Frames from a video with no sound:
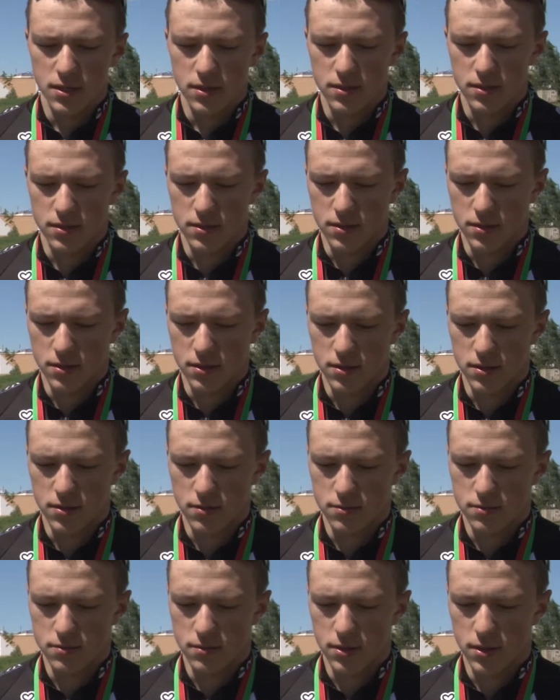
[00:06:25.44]

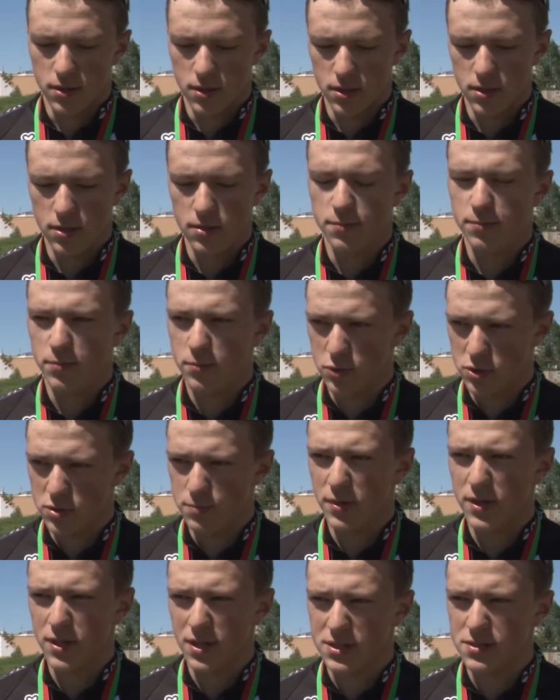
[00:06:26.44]
Э, и
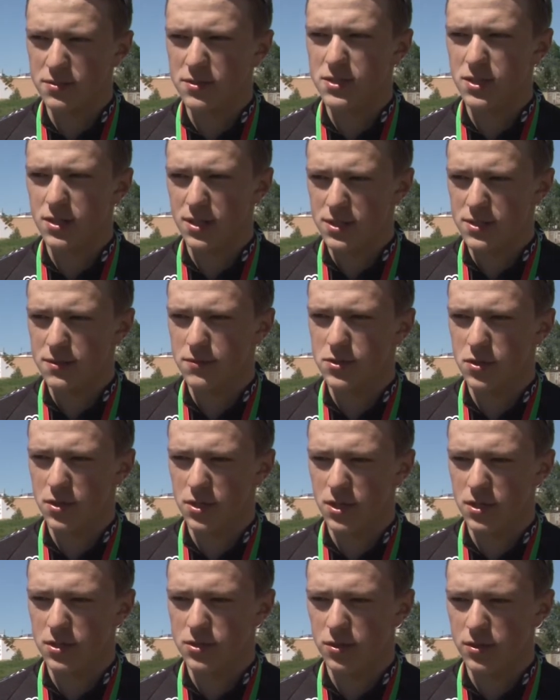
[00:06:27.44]
будем показывать, стараться
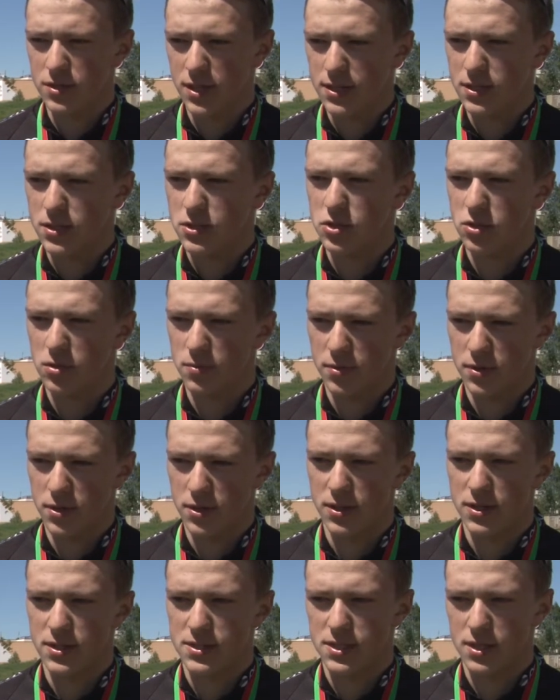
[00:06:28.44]
высокие результаты,
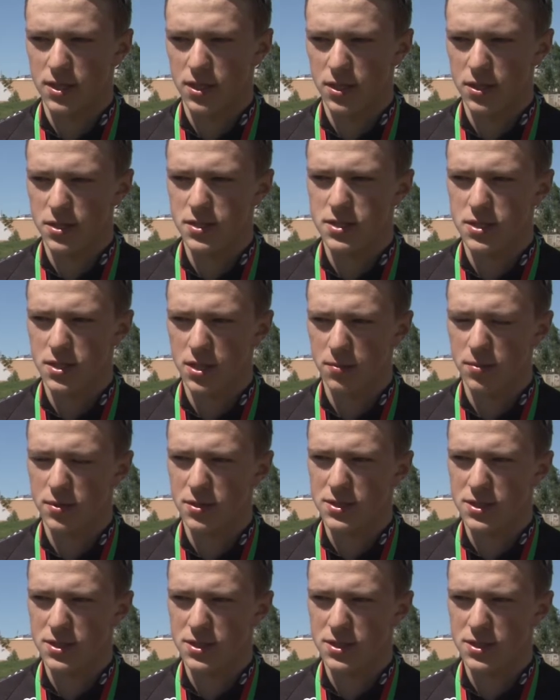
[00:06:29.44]
чтобы за границей не было